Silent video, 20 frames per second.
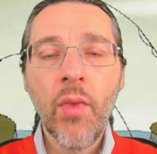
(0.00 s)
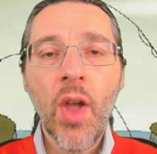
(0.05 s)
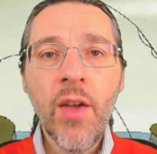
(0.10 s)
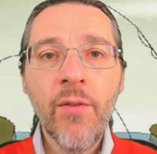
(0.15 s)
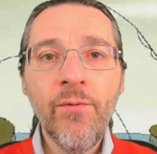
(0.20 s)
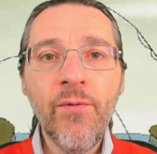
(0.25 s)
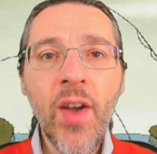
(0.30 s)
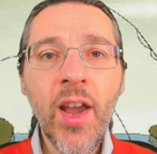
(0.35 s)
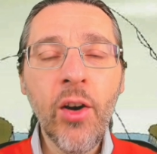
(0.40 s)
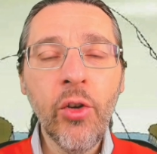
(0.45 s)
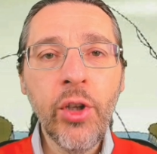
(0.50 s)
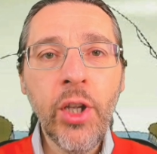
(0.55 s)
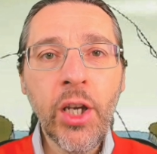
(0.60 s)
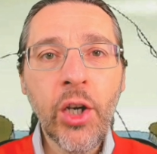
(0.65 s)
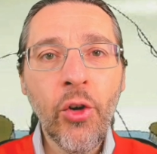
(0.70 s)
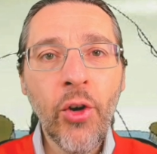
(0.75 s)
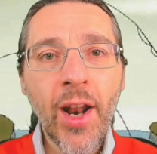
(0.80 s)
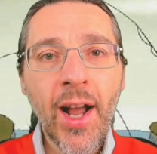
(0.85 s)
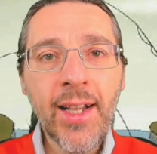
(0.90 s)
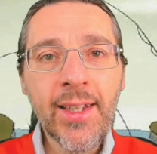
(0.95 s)
Ve lo
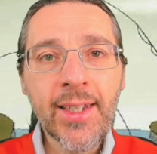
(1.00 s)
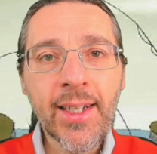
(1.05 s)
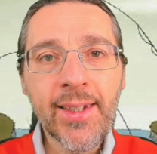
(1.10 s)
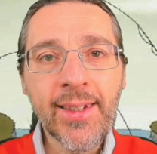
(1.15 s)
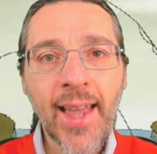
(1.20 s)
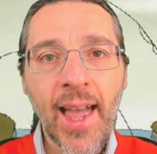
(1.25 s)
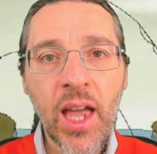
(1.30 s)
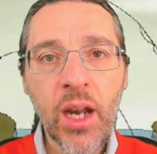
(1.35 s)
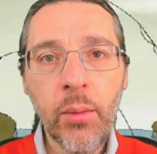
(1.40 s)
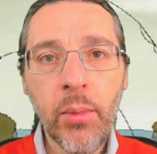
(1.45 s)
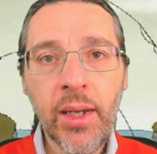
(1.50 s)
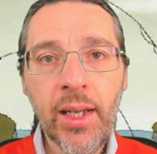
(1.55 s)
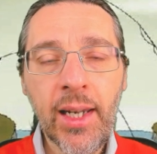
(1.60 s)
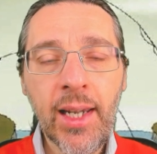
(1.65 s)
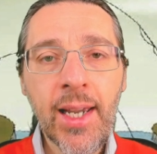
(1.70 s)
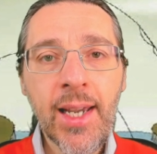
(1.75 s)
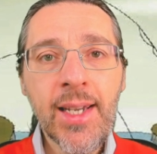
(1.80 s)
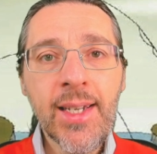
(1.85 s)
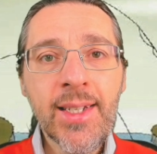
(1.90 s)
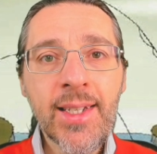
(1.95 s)
dico in altri
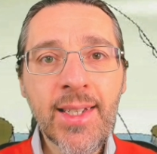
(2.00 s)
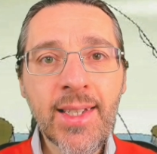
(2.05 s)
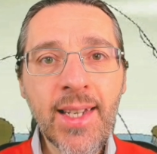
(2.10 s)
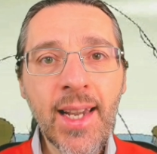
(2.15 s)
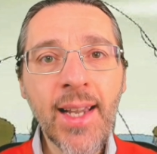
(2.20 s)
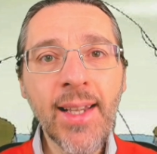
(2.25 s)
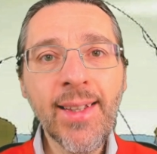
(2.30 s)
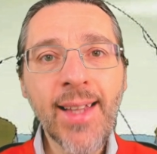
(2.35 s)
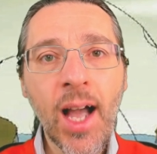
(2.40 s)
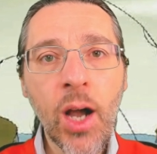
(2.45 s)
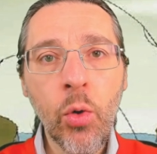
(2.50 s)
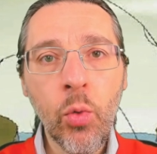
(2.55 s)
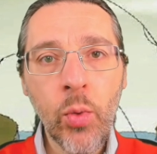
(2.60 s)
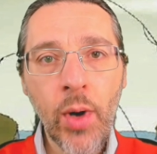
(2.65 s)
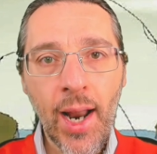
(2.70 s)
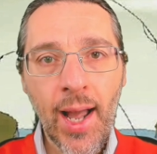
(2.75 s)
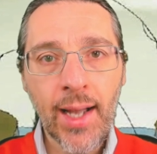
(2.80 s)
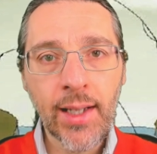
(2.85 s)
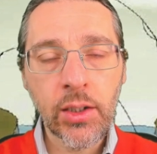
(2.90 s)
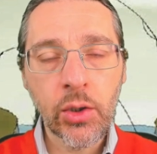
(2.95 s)
termini, se da un
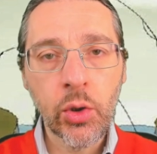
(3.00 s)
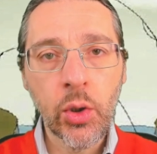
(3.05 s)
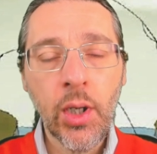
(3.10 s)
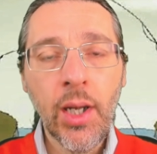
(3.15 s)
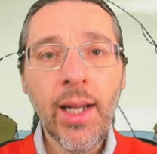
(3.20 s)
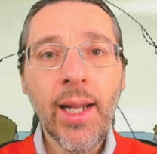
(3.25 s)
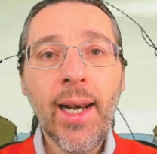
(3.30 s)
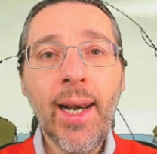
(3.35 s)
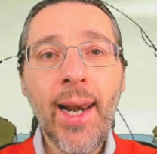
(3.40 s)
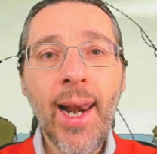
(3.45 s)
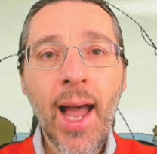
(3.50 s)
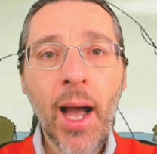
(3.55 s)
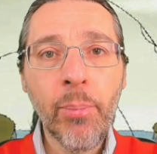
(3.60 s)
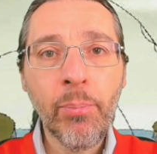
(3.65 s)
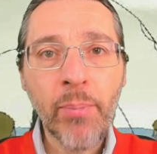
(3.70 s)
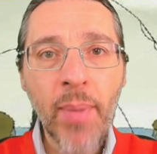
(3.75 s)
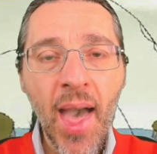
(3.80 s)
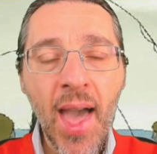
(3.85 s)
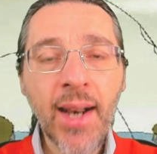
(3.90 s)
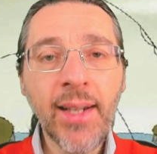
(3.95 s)
lato la
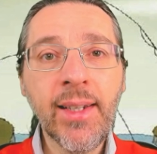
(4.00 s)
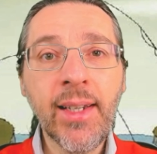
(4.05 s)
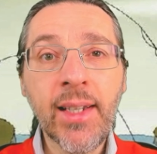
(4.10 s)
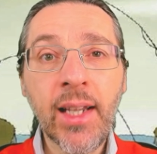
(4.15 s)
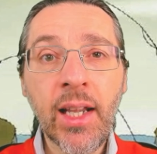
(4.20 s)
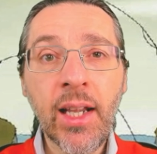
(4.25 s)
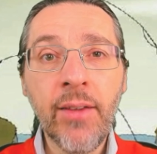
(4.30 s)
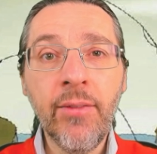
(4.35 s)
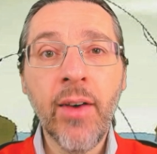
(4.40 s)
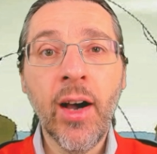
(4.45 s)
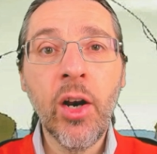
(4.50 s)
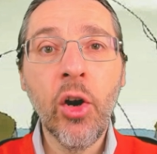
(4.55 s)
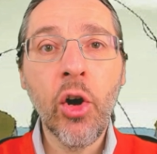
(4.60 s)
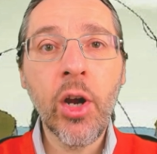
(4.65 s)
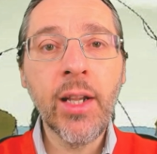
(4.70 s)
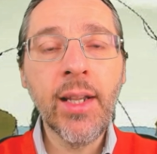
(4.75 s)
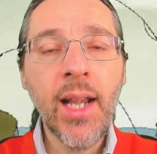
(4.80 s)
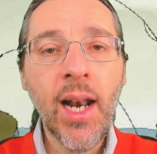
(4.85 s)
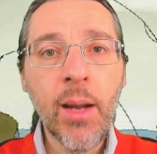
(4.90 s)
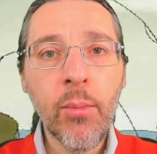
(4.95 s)
perdita del
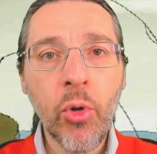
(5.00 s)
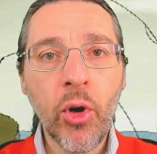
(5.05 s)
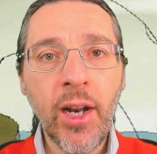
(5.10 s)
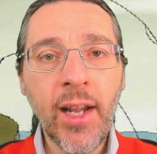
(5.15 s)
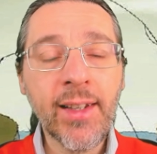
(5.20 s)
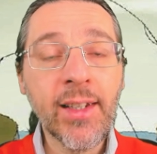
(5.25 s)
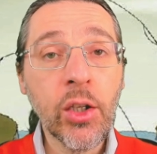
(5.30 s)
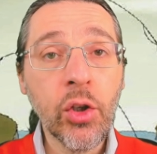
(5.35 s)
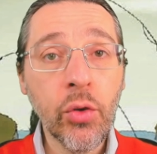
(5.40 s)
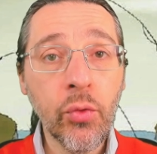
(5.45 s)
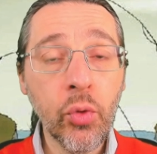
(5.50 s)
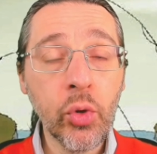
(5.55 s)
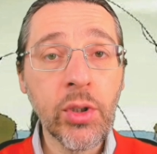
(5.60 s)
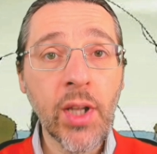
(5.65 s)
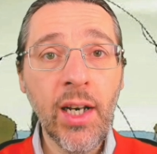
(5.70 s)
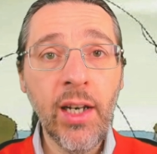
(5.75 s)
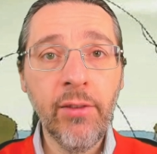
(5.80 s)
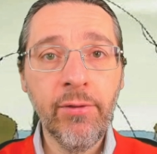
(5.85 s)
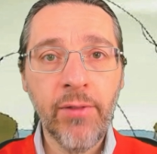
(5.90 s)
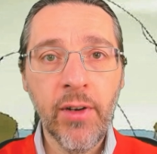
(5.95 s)
valore della moneta
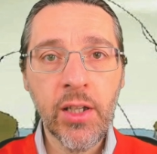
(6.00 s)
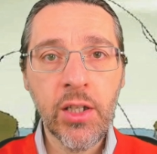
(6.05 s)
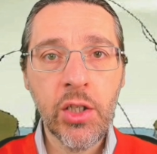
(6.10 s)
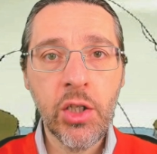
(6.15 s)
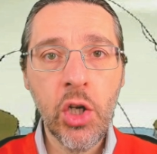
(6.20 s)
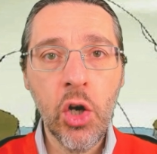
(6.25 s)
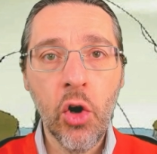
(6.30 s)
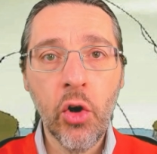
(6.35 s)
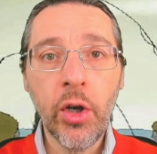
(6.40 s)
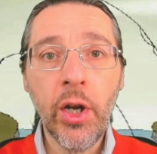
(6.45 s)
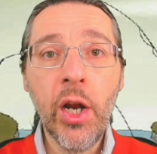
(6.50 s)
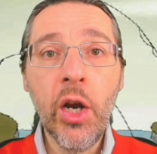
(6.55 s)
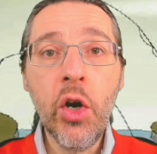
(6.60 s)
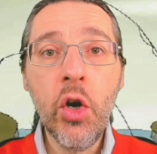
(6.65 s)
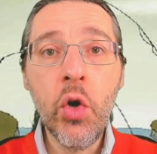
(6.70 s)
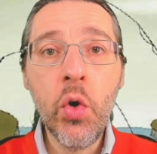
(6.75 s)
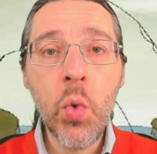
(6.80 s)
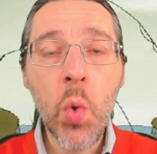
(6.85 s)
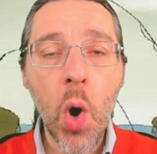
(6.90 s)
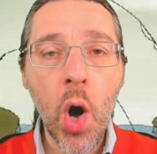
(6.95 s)
dovuta all'inflazione
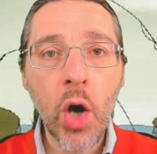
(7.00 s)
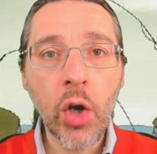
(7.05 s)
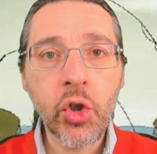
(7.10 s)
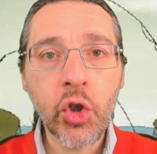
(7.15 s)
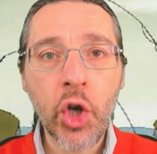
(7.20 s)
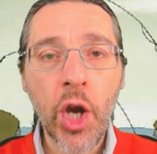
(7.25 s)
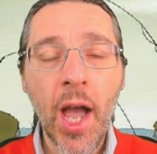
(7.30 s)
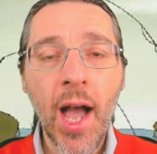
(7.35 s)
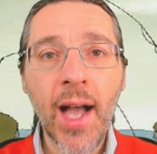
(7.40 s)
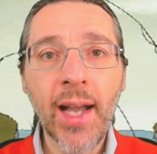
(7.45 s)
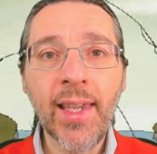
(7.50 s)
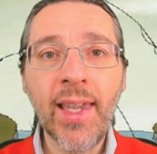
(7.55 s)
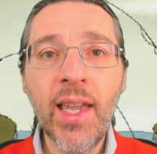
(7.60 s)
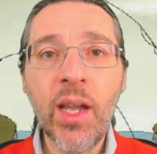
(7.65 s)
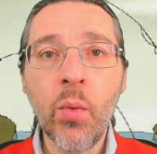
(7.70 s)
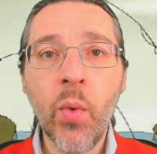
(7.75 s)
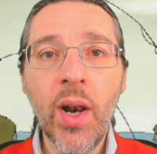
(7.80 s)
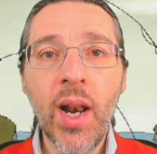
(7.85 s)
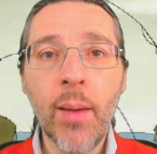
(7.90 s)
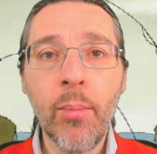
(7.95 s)
nuoce a
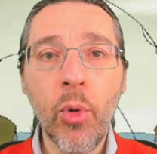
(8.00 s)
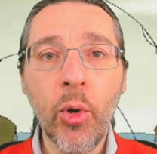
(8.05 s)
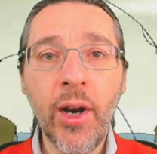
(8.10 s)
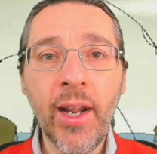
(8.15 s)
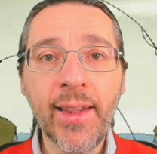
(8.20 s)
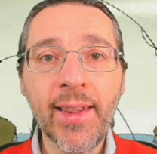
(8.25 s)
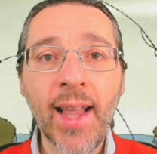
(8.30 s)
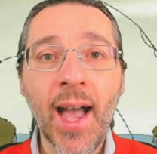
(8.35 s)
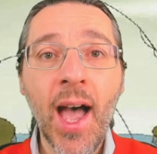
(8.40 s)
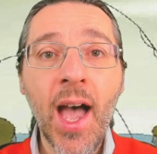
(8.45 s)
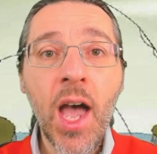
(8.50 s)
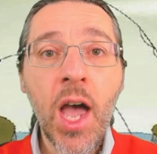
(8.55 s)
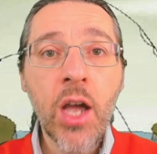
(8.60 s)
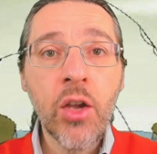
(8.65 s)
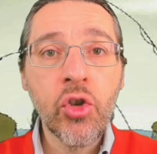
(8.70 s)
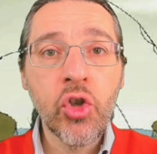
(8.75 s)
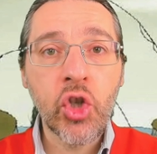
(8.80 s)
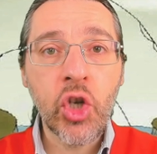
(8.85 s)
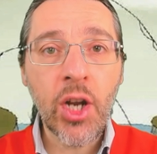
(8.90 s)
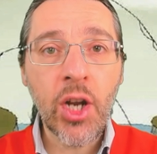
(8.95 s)
chi quella moneta ce